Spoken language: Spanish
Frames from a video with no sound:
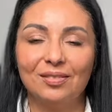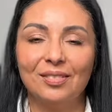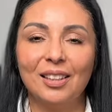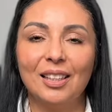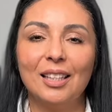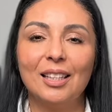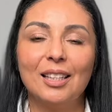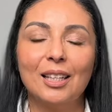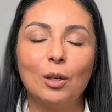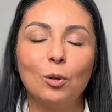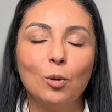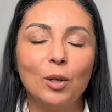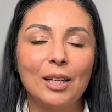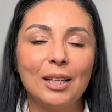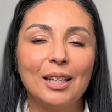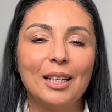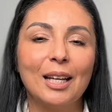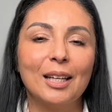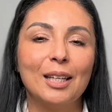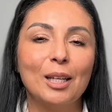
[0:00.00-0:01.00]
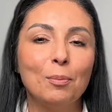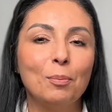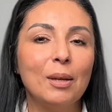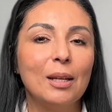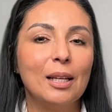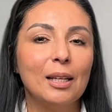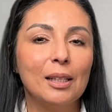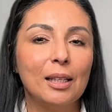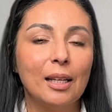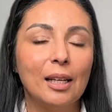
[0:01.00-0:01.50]
Y recuerden, aquí en
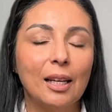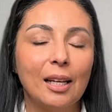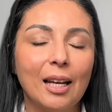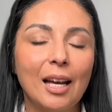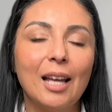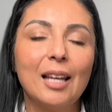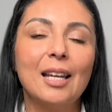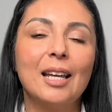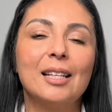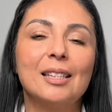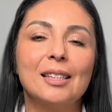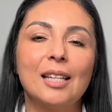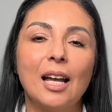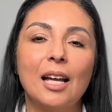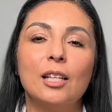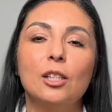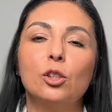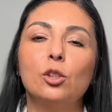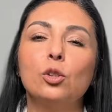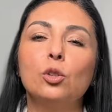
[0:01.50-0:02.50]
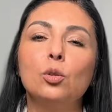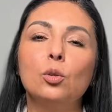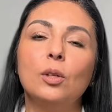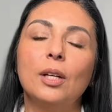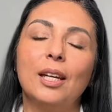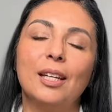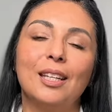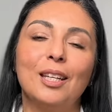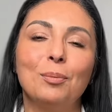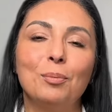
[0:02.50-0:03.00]
Belén Legal está su
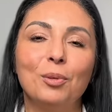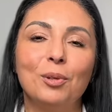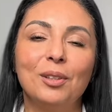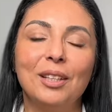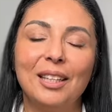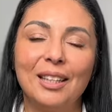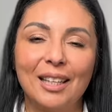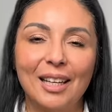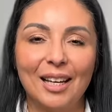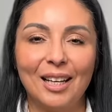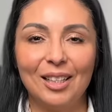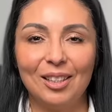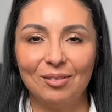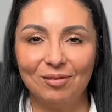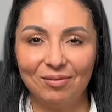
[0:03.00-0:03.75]
equipo ideal.